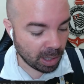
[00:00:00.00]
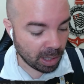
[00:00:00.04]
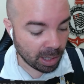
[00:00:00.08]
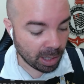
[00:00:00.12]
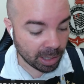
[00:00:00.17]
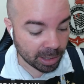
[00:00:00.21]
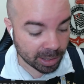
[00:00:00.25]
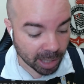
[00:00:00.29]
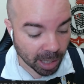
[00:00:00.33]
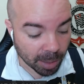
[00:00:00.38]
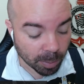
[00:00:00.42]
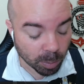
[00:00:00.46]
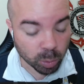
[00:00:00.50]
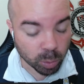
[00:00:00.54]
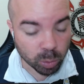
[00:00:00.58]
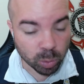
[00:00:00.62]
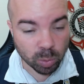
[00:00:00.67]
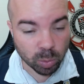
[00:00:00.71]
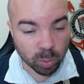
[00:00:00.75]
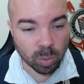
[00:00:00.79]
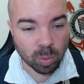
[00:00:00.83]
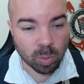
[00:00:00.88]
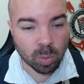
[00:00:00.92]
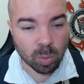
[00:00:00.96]
E temos
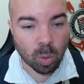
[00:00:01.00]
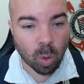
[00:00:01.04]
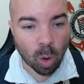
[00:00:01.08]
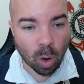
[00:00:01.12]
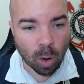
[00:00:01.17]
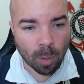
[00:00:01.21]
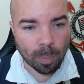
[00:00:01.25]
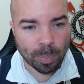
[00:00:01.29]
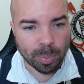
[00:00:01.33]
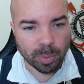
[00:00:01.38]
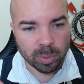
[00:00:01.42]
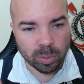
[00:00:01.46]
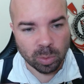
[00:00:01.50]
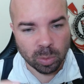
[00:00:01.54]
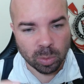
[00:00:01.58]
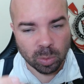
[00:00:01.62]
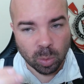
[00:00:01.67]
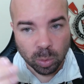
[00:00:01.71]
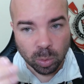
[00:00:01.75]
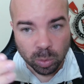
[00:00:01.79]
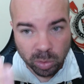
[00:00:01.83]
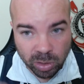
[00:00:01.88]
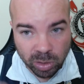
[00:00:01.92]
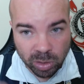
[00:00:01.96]
um corpo do
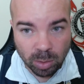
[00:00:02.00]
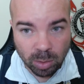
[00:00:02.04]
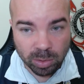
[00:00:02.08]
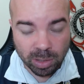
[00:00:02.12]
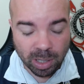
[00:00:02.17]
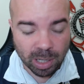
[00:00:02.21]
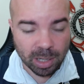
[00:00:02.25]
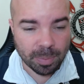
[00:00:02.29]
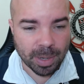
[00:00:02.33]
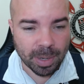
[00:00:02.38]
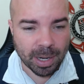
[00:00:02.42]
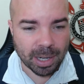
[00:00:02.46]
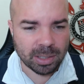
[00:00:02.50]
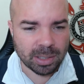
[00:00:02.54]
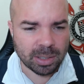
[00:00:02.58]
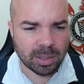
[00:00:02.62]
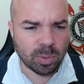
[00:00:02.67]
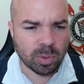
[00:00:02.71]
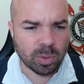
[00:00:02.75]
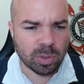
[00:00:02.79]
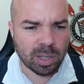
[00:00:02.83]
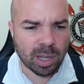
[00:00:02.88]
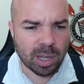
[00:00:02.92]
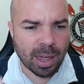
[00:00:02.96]
Conselho
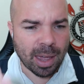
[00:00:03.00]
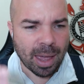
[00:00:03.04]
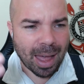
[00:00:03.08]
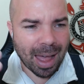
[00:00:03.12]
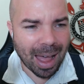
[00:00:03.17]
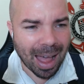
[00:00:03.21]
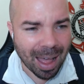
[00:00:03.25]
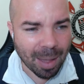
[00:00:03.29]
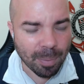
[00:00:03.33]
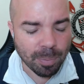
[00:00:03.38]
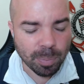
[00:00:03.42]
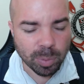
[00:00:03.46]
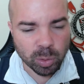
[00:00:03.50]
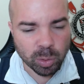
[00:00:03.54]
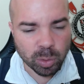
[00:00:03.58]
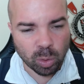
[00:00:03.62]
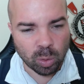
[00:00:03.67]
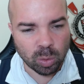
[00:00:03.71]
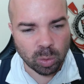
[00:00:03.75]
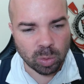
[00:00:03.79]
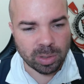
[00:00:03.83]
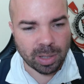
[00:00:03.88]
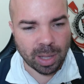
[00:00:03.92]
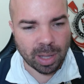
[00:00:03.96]
Deliberativo que é
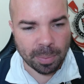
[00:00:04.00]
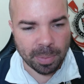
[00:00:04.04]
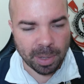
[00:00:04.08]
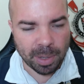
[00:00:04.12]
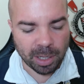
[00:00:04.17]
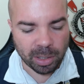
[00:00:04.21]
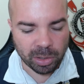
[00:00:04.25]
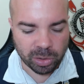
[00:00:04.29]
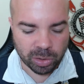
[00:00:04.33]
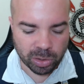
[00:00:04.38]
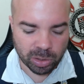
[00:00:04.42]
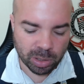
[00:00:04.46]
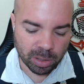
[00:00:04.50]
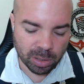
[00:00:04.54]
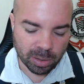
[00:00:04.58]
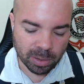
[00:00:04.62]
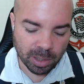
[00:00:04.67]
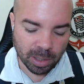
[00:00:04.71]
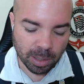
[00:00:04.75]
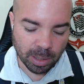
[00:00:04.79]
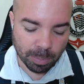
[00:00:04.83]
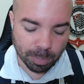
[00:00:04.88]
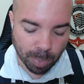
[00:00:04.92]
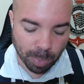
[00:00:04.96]
absolutamente
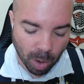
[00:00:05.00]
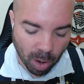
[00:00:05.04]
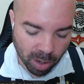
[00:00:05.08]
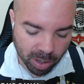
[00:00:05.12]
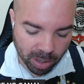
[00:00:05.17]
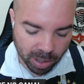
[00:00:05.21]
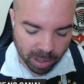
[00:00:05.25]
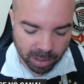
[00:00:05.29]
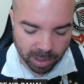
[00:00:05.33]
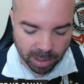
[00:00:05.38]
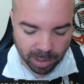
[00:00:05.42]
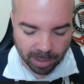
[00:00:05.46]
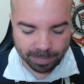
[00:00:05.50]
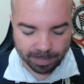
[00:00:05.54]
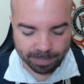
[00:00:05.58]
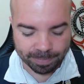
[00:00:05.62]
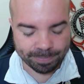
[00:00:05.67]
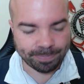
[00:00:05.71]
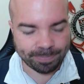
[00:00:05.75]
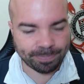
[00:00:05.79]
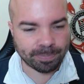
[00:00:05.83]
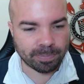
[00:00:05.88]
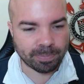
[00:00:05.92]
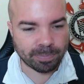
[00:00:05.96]
hipócrita,
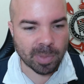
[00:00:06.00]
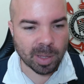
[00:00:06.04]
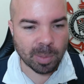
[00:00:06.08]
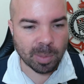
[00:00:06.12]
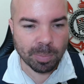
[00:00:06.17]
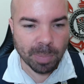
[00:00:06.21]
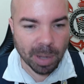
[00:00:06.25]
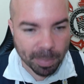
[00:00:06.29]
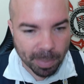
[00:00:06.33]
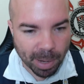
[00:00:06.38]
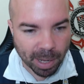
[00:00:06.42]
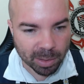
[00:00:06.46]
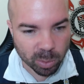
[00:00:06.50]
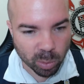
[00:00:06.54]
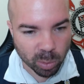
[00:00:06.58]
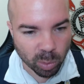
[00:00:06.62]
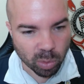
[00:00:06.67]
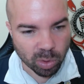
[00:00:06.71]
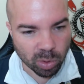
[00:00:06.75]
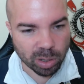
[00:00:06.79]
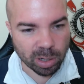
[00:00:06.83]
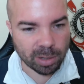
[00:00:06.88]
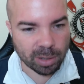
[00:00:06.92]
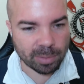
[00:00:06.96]

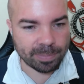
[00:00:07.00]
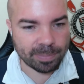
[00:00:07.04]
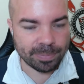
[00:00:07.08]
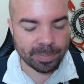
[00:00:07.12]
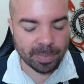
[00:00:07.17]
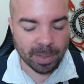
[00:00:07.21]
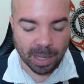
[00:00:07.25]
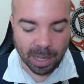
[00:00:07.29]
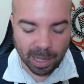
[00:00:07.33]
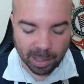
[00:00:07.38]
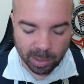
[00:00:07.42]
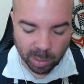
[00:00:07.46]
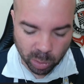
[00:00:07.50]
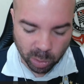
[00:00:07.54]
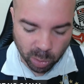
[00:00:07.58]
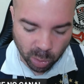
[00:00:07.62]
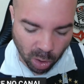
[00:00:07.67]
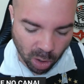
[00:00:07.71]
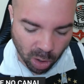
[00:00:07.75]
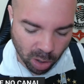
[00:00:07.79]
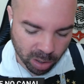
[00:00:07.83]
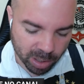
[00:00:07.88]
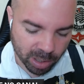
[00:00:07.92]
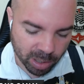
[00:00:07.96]
mamadora,
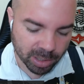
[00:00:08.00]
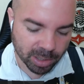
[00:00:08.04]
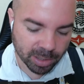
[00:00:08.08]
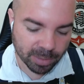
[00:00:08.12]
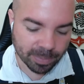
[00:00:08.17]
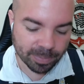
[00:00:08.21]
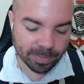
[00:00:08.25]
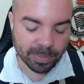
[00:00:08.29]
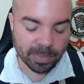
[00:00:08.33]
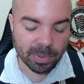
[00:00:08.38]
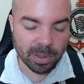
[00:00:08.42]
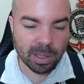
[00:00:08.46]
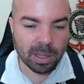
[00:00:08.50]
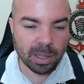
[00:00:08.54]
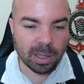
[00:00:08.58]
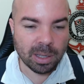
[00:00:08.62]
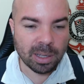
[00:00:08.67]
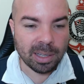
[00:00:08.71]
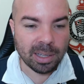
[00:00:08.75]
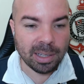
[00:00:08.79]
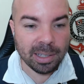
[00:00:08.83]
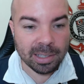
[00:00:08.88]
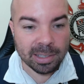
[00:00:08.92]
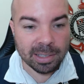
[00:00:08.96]
retrógrada
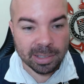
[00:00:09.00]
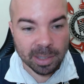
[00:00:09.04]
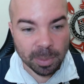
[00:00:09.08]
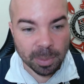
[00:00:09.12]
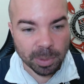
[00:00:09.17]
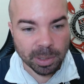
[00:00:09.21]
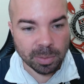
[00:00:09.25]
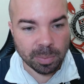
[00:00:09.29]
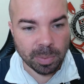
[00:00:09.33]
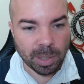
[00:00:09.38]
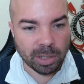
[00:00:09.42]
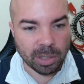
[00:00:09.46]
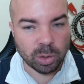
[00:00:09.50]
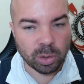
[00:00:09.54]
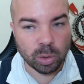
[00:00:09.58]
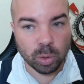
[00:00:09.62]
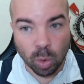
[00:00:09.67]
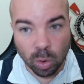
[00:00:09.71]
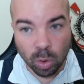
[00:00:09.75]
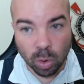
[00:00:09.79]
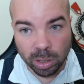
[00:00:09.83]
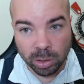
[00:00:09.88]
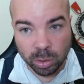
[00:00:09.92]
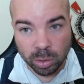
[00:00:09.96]
e simplesmente
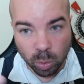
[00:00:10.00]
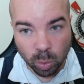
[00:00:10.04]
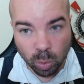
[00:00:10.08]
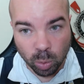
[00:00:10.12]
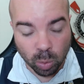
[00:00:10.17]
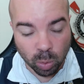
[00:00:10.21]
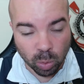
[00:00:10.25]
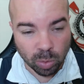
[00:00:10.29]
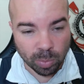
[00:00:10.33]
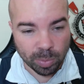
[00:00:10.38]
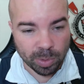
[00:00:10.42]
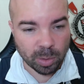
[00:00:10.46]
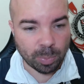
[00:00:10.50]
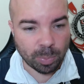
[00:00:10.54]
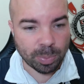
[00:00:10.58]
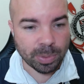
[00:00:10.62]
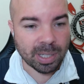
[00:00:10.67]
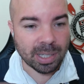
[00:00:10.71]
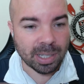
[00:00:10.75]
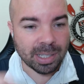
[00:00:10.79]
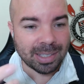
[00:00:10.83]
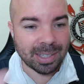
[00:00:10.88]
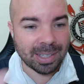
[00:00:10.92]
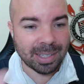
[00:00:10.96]
dona de um clube. Não
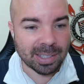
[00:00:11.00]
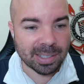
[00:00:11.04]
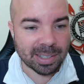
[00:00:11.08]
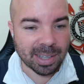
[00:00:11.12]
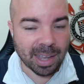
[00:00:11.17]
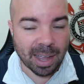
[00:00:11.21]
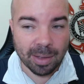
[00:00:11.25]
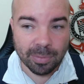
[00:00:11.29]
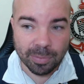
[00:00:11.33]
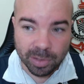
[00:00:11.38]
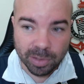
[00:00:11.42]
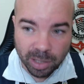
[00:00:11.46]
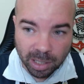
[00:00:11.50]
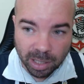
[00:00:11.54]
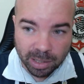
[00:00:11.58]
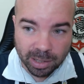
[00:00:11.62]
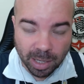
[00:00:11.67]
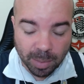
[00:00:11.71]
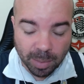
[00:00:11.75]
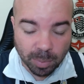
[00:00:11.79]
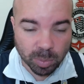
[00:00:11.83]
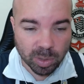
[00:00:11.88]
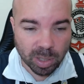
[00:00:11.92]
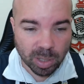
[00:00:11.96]
precisa ser SAF, já
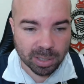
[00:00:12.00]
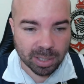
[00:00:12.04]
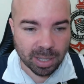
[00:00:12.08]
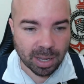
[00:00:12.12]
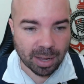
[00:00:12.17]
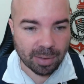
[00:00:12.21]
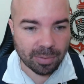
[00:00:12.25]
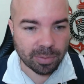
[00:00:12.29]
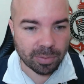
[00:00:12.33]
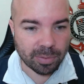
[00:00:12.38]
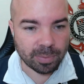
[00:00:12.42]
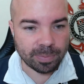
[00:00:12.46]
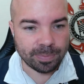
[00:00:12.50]
temos a SAF.